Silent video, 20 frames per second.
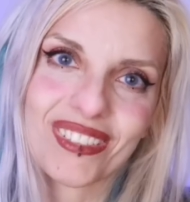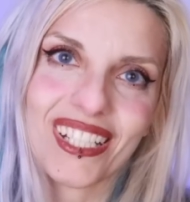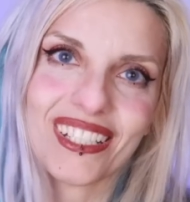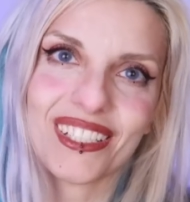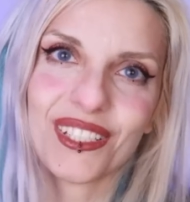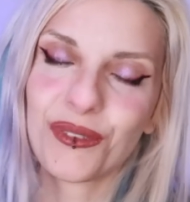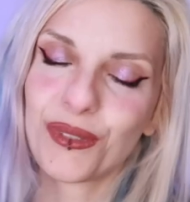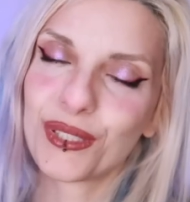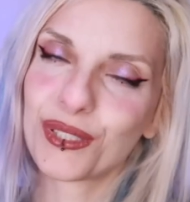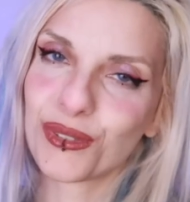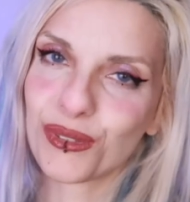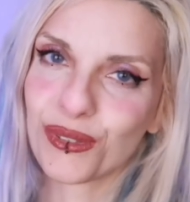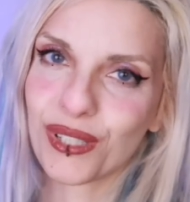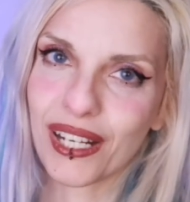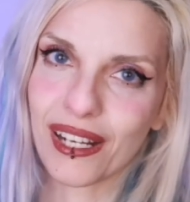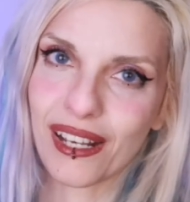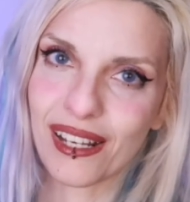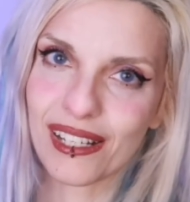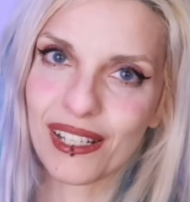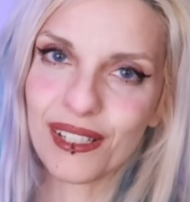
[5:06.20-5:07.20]
di questo
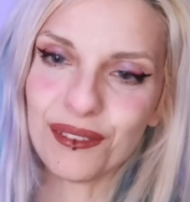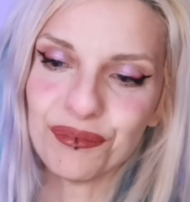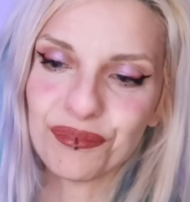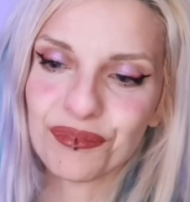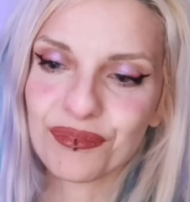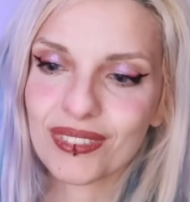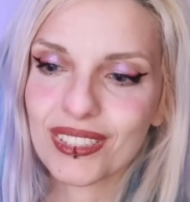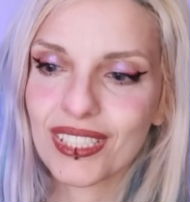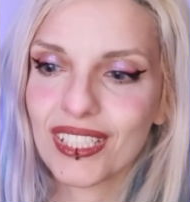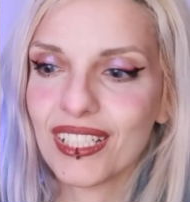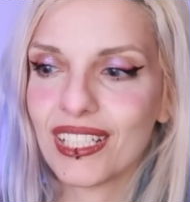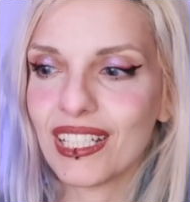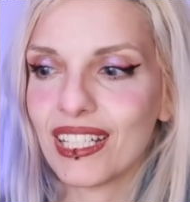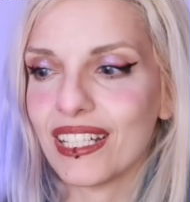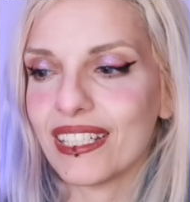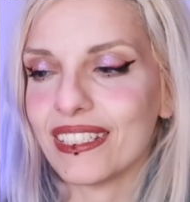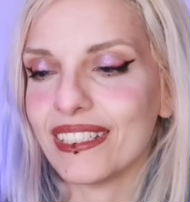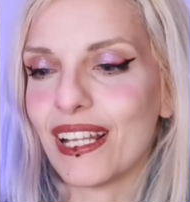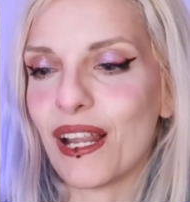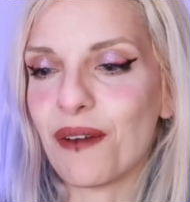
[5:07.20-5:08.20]
canale,
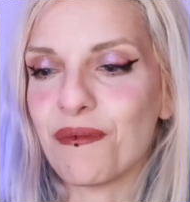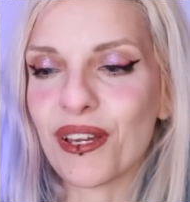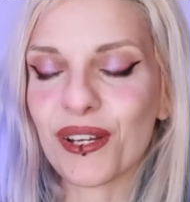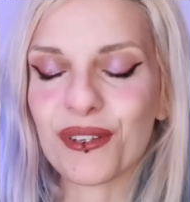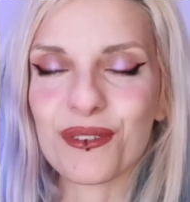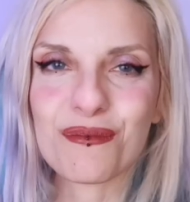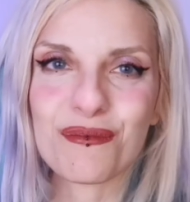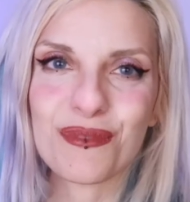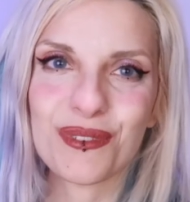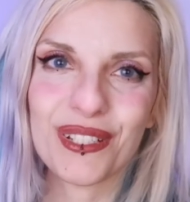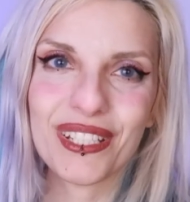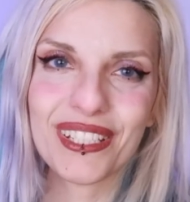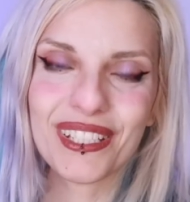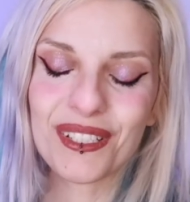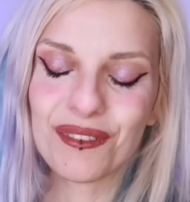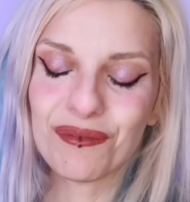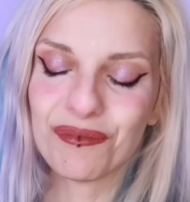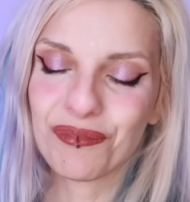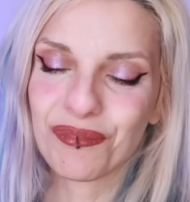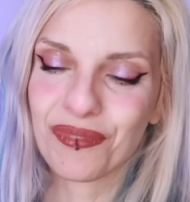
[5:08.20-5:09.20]
della mia
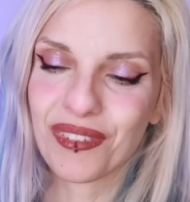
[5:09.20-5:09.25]
community,